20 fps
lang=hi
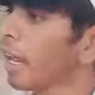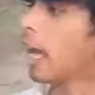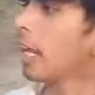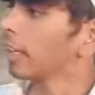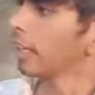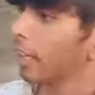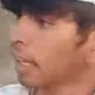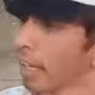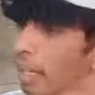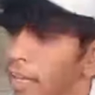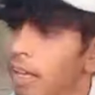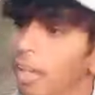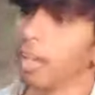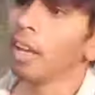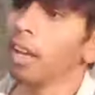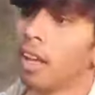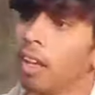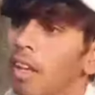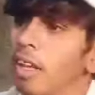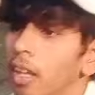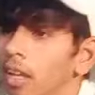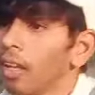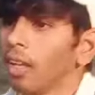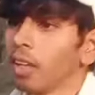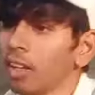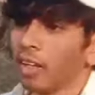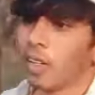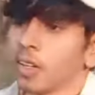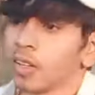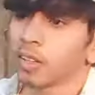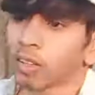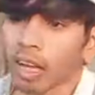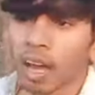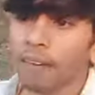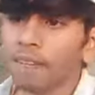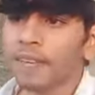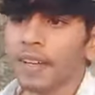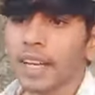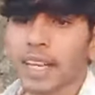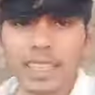आते हैं
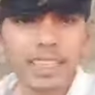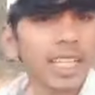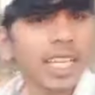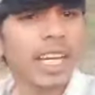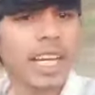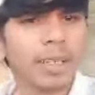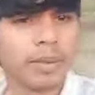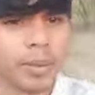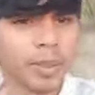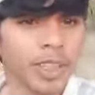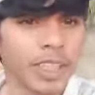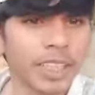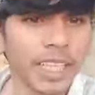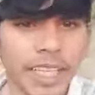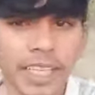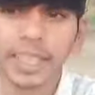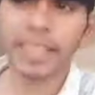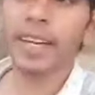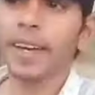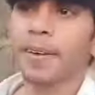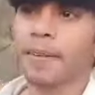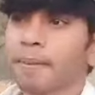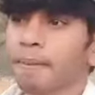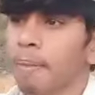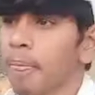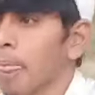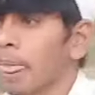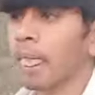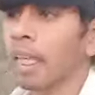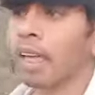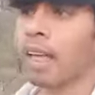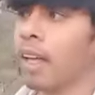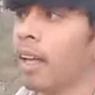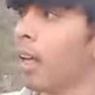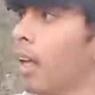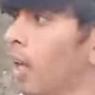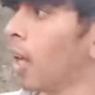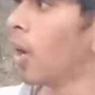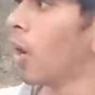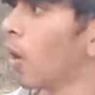काफ़ी अच्छा लगा मुझे देख के
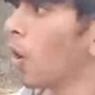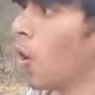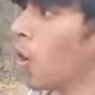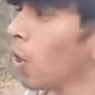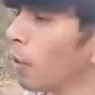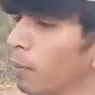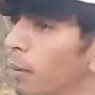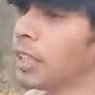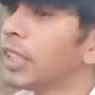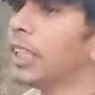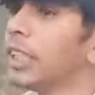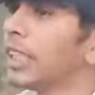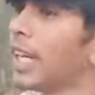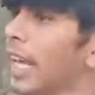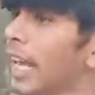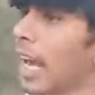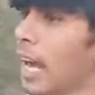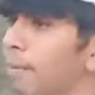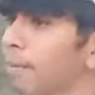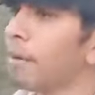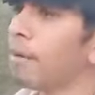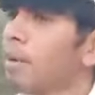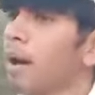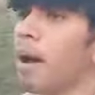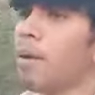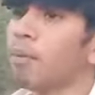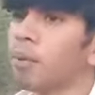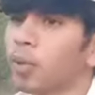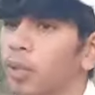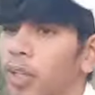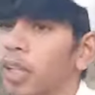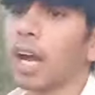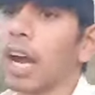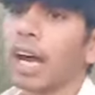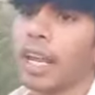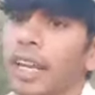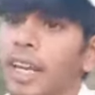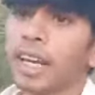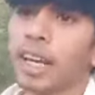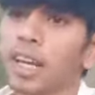और भी चीज़ है यहाँ पे मैं आपको
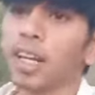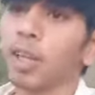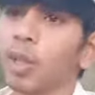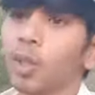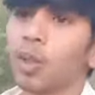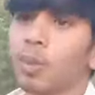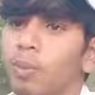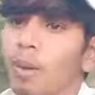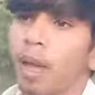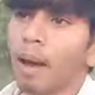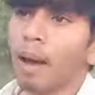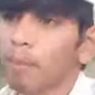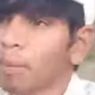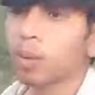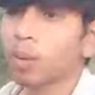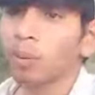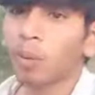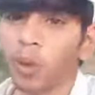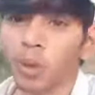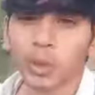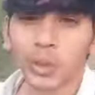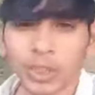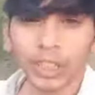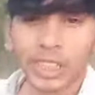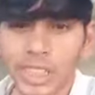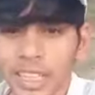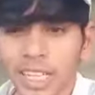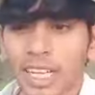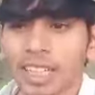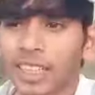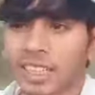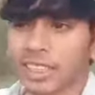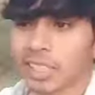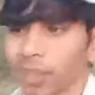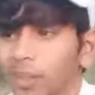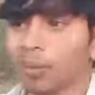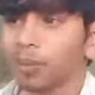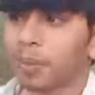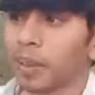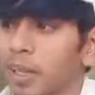दिखाने के लिए तो मैं आपको बहुत चीज़ दिखा सकता
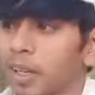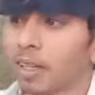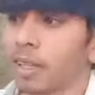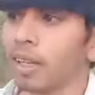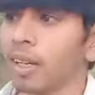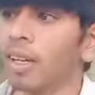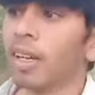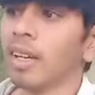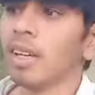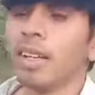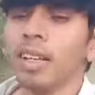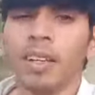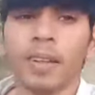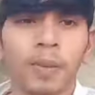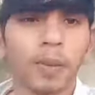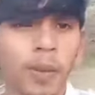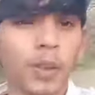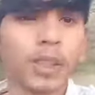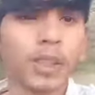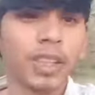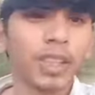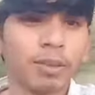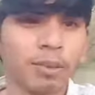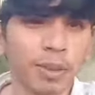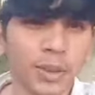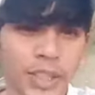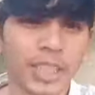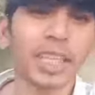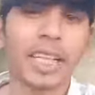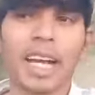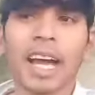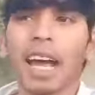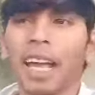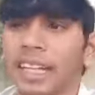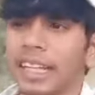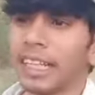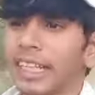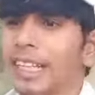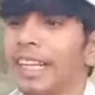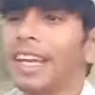हूँ पर वो चीज़ मुझे
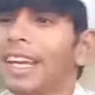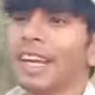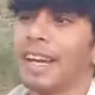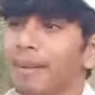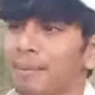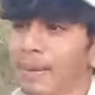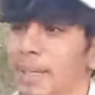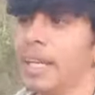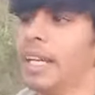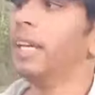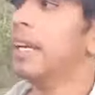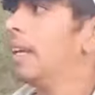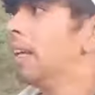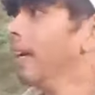दिखानी नहीं है अभी